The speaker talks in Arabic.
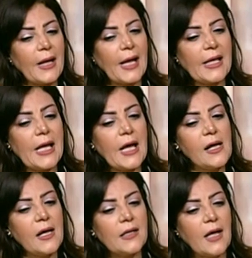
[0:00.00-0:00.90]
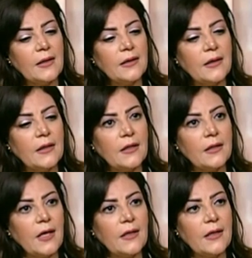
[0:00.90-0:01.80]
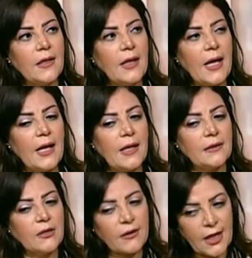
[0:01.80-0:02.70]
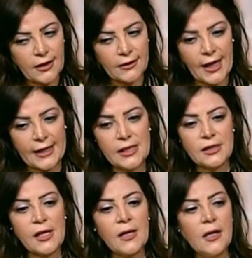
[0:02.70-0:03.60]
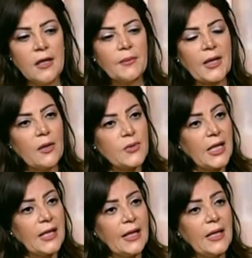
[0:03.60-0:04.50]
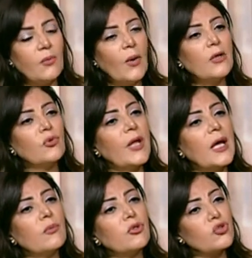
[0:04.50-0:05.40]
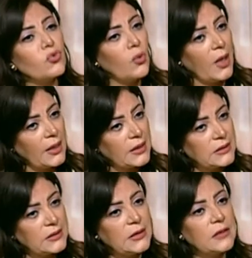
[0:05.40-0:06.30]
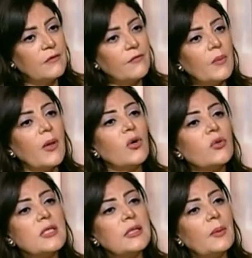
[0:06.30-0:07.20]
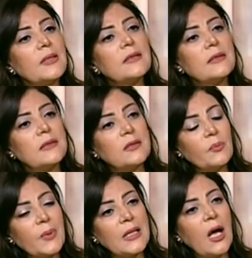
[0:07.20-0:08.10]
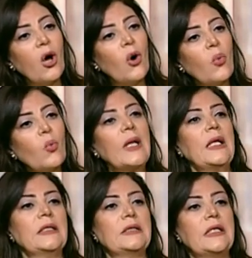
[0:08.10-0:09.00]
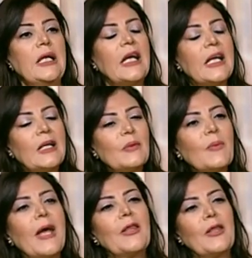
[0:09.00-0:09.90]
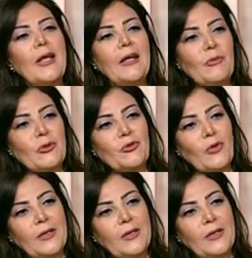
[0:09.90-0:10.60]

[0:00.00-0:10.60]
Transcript: الحقيقه يعني آه، آه، اطل علينا من خلال وسائل الاعلام وقال ان هناك مشروع جديد فيما يخص النباتات الطبيه والعطريه. ما هذا المشروع؟